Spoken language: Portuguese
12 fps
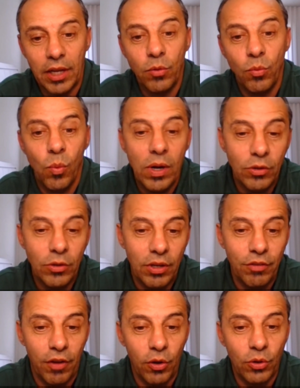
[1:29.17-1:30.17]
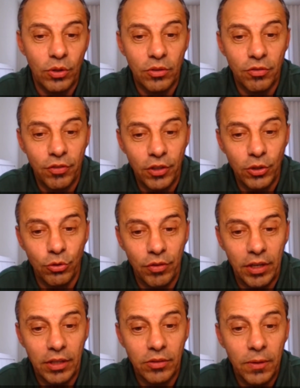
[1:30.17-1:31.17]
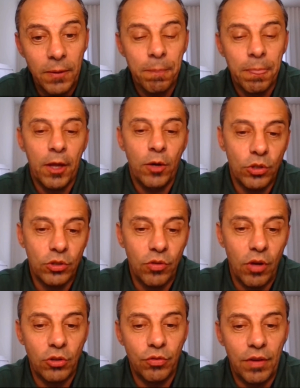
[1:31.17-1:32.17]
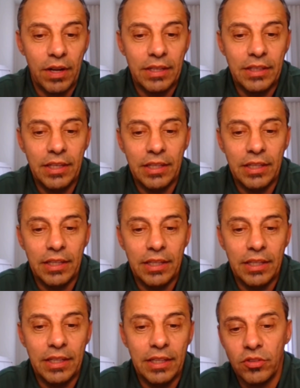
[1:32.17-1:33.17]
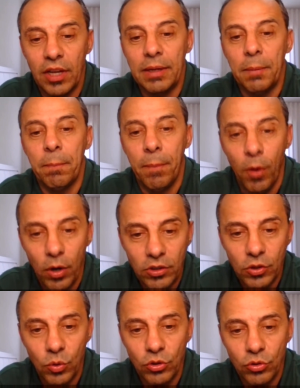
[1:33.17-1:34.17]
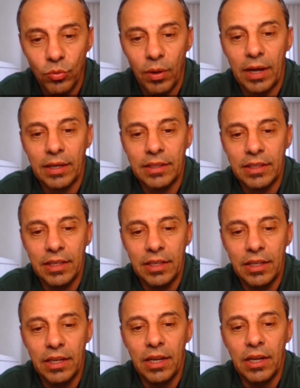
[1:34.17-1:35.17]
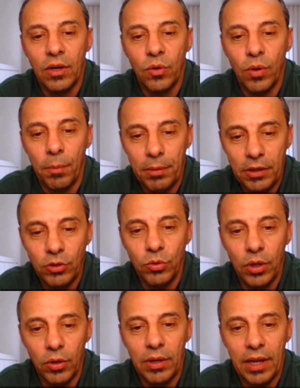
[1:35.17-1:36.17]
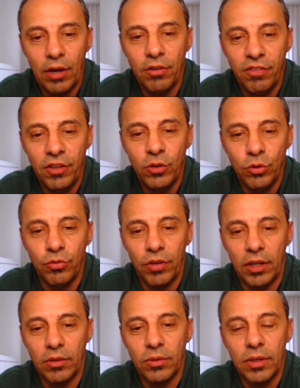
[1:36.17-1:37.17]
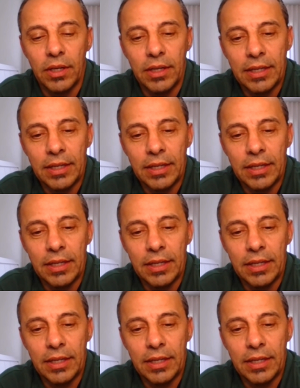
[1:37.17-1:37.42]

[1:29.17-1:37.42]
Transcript: Aí hum. quando ele falou filho do vento, o Oswaldo Faria então disse a ele: pode continuar que o apelido Euler é filho do vento.